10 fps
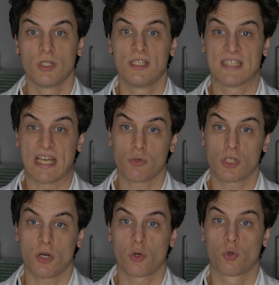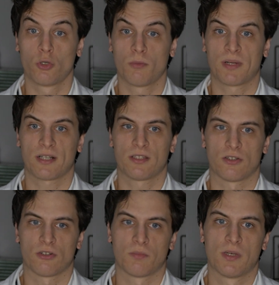i zajął się ogólną
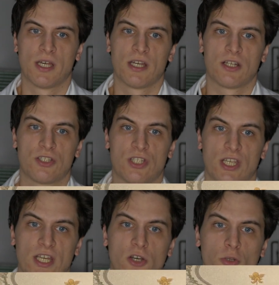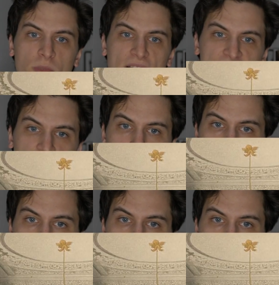praktyką, gdzie jego nominacja do